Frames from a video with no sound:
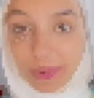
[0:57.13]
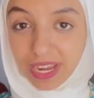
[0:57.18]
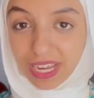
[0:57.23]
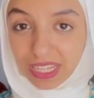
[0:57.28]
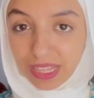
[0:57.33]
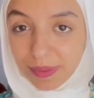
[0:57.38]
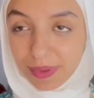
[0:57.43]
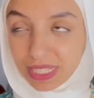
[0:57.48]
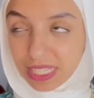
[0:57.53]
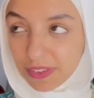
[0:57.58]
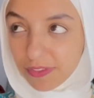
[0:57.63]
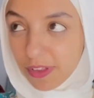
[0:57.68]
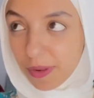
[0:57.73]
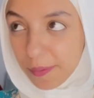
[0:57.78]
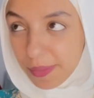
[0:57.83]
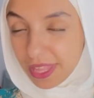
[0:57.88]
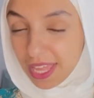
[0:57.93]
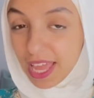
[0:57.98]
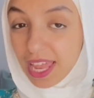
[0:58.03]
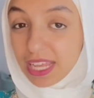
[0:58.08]
كده بس في
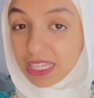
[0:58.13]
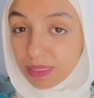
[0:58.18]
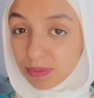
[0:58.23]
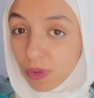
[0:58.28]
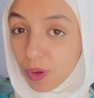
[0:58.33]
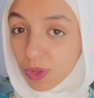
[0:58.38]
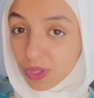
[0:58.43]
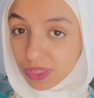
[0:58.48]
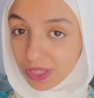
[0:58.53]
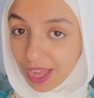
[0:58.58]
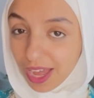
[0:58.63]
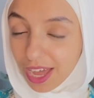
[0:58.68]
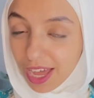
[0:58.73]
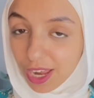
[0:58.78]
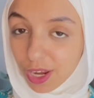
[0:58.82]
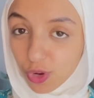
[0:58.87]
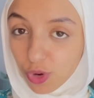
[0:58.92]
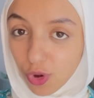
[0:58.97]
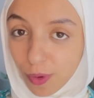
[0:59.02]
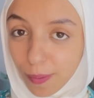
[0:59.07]
البدايه لازم اوضحها
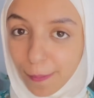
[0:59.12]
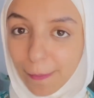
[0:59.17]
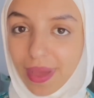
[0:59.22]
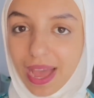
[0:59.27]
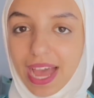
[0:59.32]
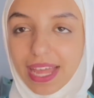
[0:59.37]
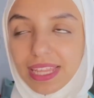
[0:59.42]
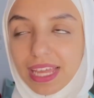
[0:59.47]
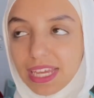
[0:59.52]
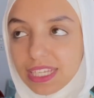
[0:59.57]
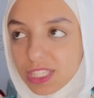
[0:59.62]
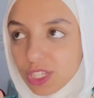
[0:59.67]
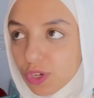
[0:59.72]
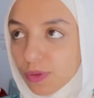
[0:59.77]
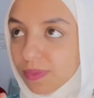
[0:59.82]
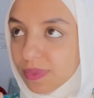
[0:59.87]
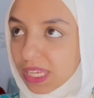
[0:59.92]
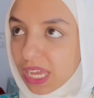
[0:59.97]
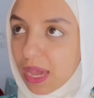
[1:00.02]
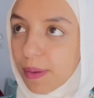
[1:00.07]
لكم انا
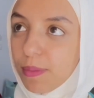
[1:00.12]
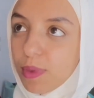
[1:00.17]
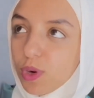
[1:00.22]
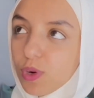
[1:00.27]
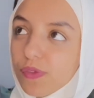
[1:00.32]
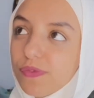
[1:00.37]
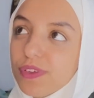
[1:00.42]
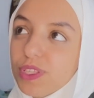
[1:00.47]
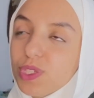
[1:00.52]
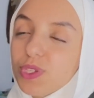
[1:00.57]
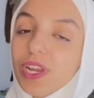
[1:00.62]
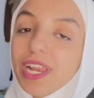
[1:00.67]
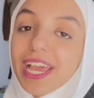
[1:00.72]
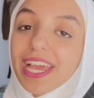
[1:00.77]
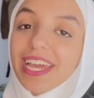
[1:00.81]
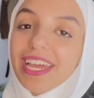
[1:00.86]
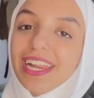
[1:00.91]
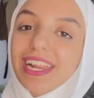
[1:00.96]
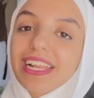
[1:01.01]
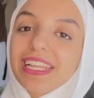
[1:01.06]
عايزاكم تكملوا الفيديو
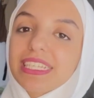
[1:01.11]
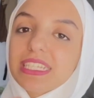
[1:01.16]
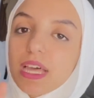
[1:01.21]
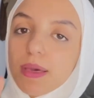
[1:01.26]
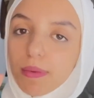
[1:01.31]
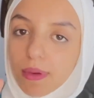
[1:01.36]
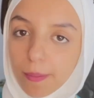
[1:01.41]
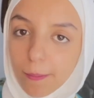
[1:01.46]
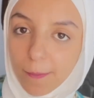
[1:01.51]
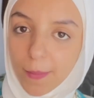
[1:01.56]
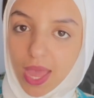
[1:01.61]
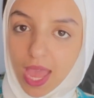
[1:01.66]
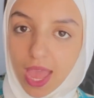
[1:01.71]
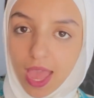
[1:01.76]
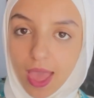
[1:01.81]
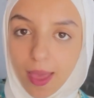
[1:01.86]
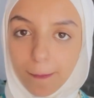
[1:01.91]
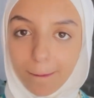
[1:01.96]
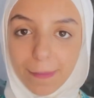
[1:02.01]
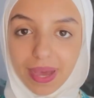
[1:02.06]
للاخر لسبب
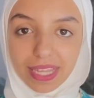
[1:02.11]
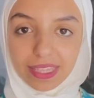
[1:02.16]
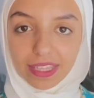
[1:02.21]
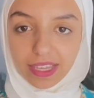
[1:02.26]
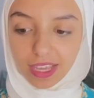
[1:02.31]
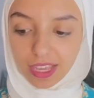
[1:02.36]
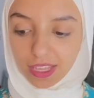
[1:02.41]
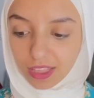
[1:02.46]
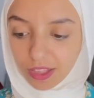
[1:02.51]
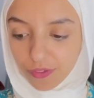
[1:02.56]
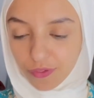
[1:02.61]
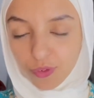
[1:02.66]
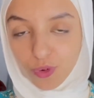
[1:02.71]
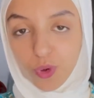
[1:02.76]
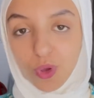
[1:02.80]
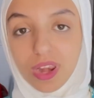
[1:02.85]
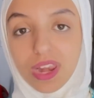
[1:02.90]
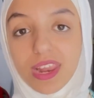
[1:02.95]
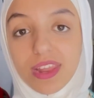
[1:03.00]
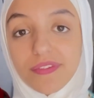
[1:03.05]
بعد كده في
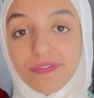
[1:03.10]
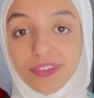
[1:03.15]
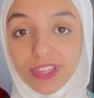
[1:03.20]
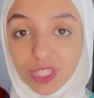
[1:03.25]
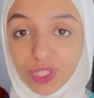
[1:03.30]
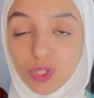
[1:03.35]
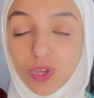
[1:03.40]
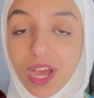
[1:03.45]
كل فيديو